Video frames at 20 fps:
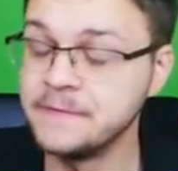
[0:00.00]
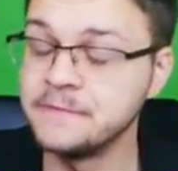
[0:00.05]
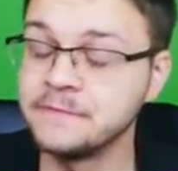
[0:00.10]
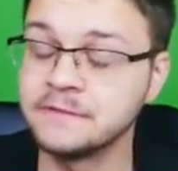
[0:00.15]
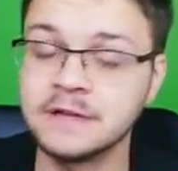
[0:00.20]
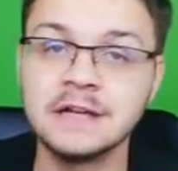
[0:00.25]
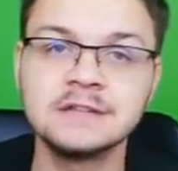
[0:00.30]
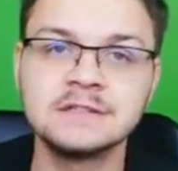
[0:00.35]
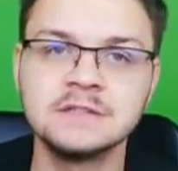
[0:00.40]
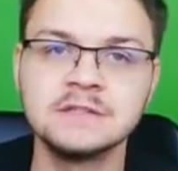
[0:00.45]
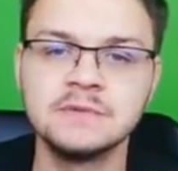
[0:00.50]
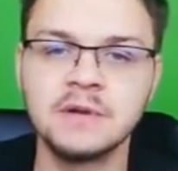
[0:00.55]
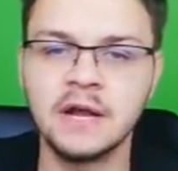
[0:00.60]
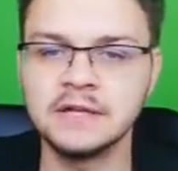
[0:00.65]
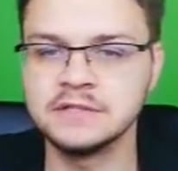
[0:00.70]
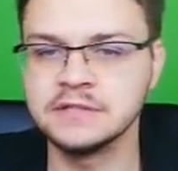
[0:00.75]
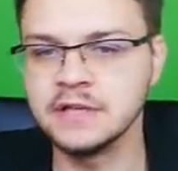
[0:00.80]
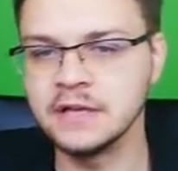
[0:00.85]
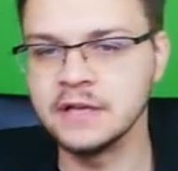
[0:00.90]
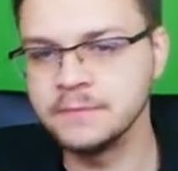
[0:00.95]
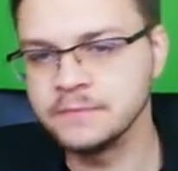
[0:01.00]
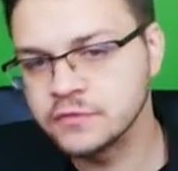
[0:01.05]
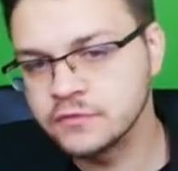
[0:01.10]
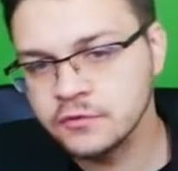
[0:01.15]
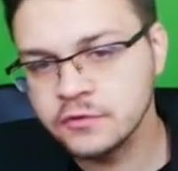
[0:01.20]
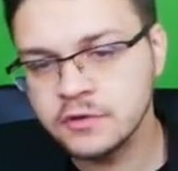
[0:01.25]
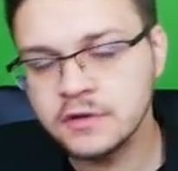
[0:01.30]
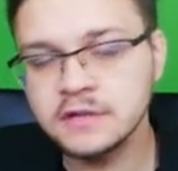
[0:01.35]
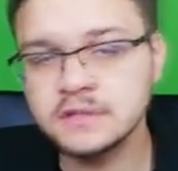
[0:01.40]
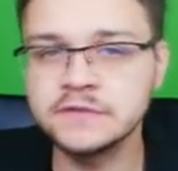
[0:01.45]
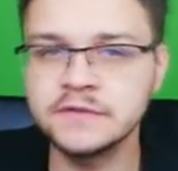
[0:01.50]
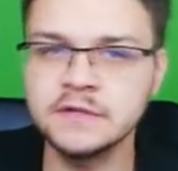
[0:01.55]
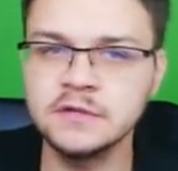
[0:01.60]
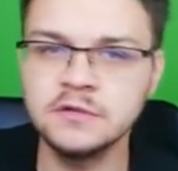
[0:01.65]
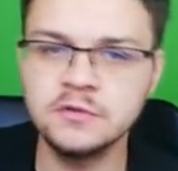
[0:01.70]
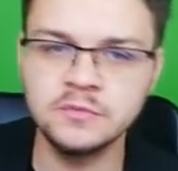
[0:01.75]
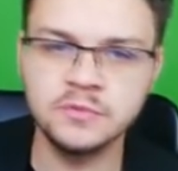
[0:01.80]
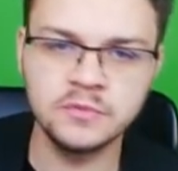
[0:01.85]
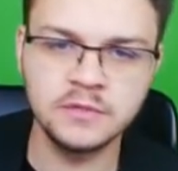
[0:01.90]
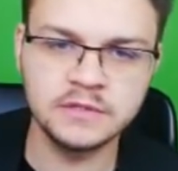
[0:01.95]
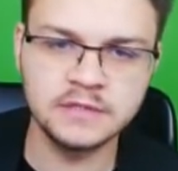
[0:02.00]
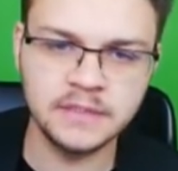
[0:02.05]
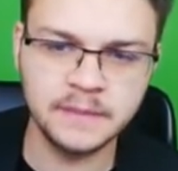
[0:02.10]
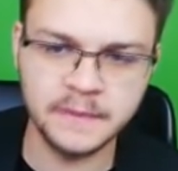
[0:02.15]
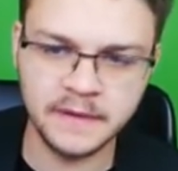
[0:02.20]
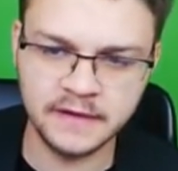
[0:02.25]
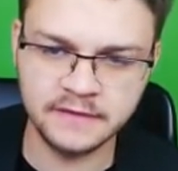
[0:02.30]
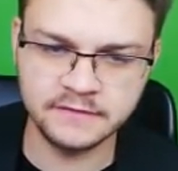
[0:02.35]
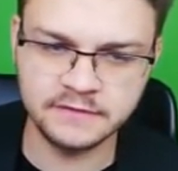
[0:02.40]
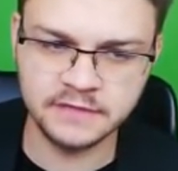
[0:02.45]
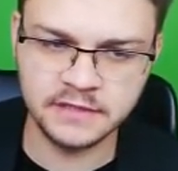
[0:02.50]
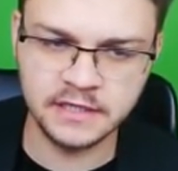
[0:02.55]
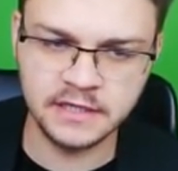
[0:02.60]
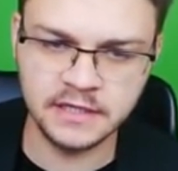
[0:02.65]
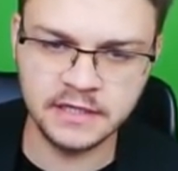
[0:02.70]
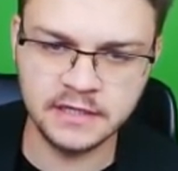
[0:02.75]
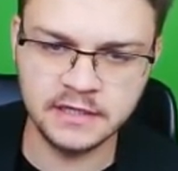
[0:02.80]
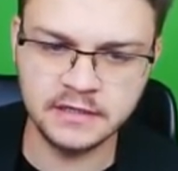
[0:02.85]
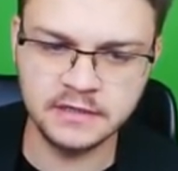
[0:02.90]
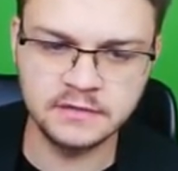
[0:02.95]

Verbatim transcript: W każdym razie, czwórka dźwięku było naprawdę.